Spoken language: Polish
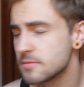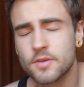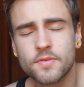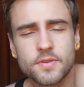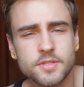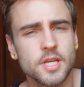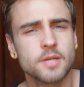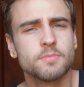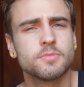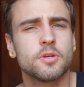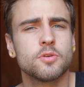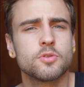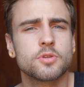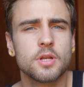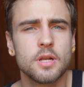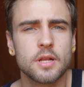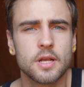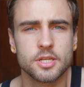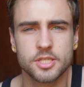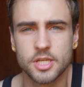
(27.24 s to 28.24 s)
Dowiedziałem się już
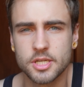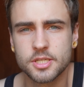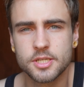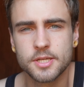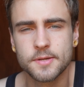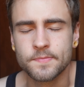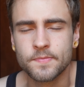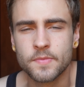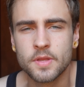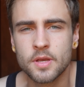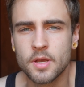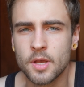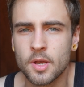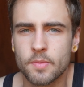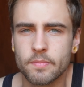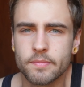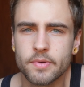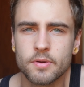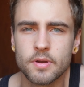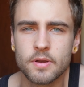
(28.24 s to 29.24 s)
kilka rzeczy.
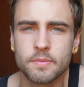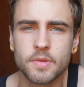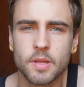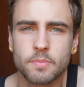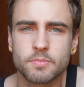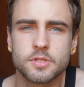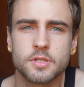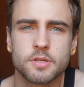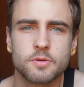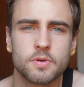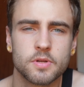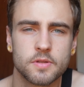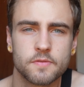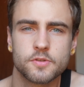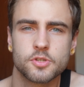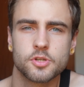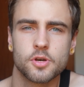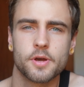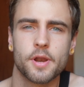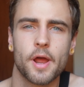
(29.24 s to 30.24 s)
Byłem na przykład
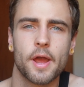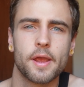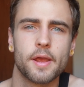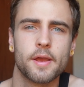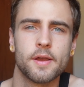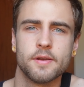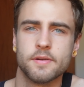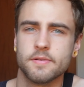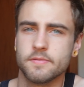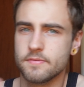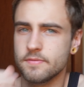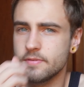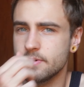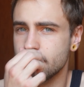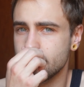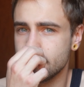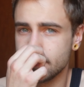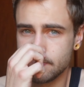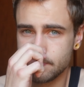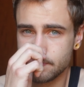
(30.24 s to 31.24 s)
wczoraj
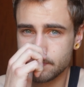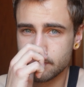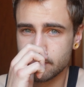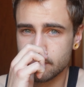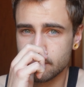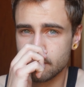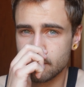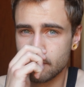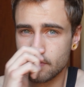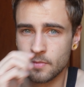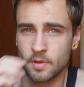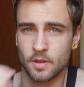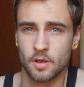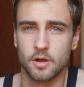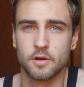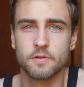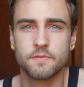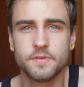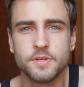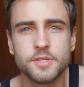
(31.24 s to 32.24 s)
w
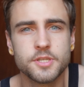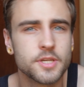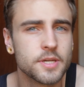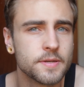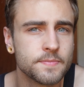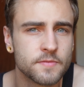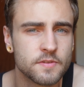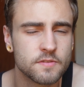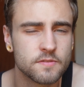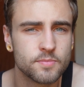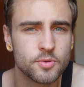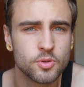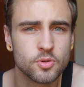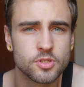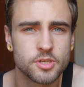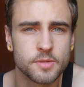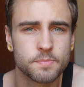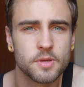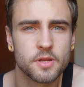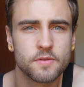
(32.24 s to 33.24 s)
oficie, w
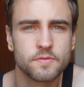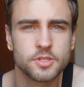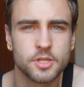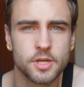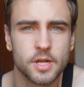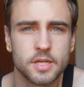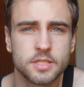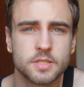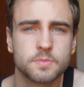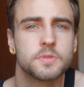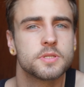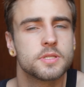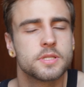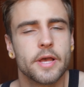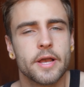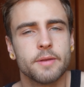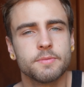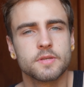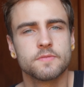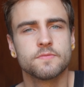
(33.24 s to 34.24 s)
biurze pierwszy raz,
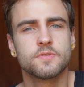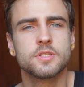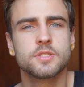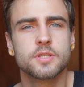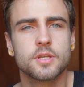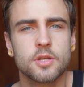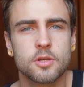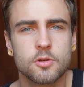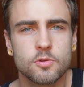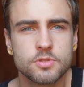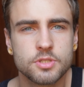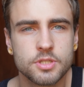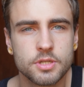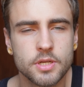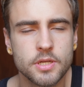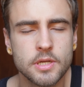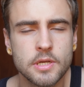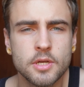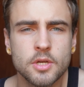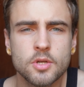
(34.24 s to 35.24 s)
poznałem tam wszystkich
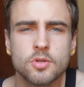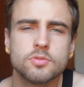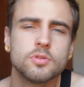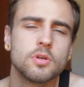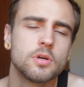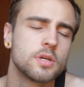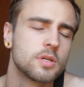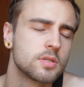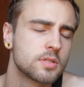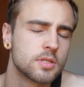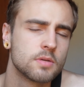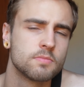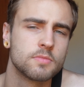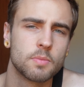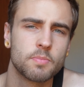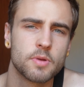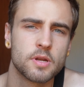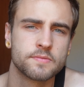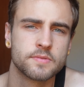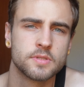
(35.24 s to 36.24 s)
ludzi. No jest tam
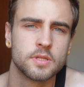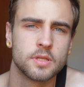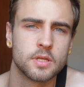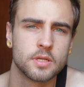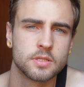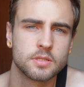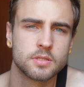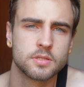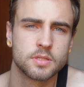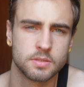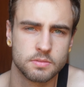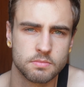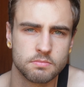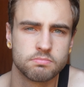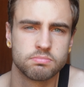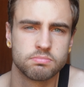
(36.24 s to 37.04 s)
naprawdę nas